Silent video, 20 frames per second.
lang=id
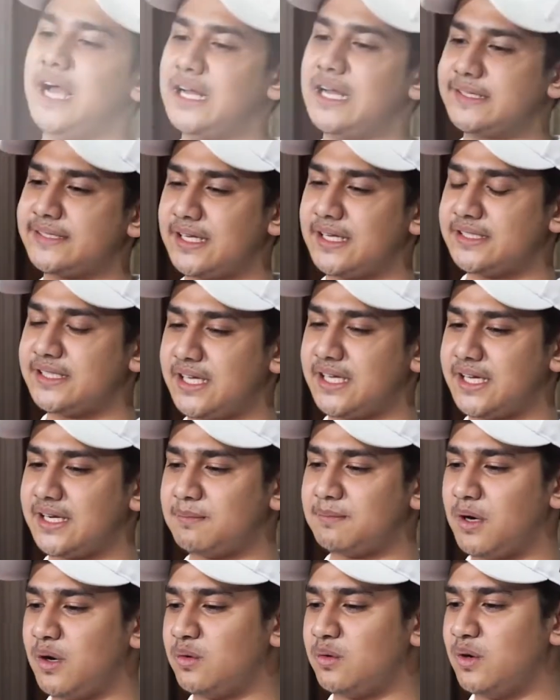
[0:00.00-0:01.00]
alasan Syakir
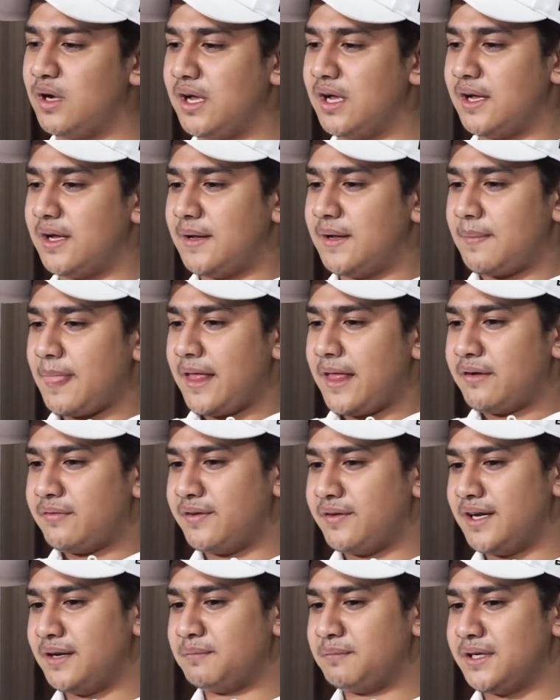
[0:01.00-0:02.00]
mau
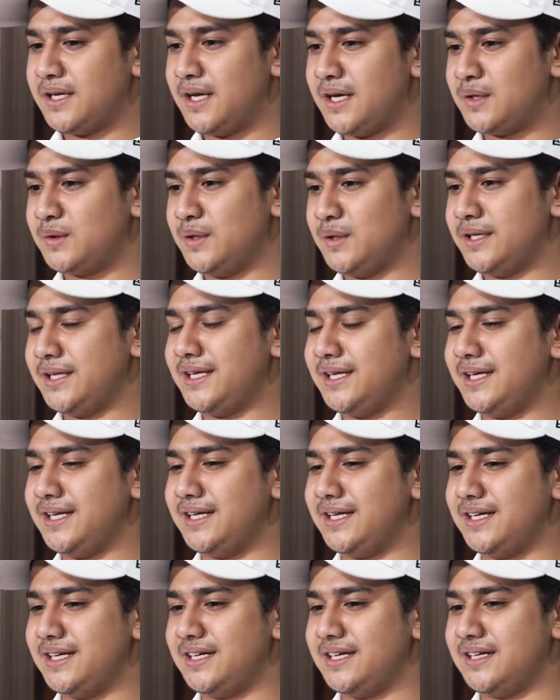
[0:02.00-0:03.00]
filmin lagu
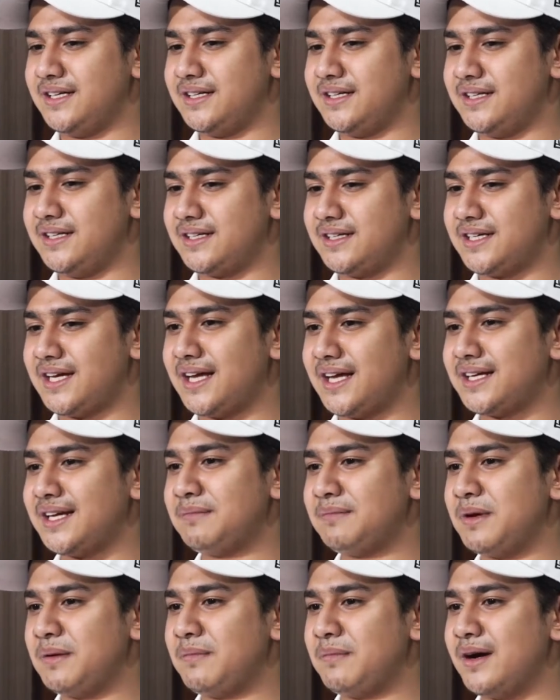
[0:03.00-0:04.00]
ini uh,
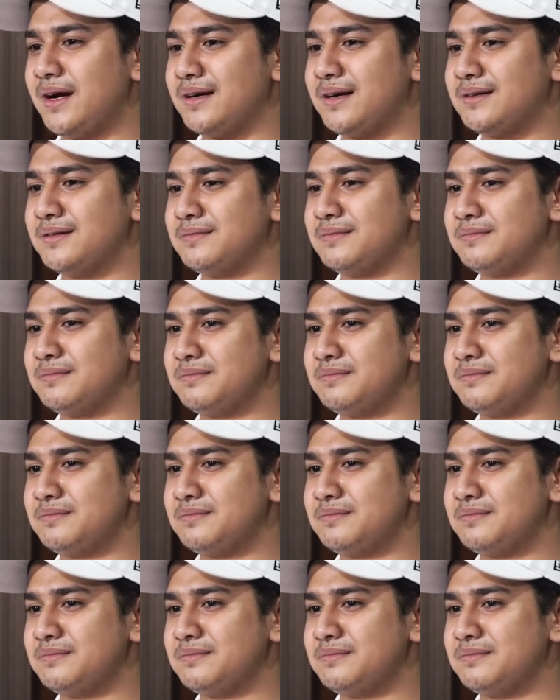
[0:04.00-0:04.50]
karena memang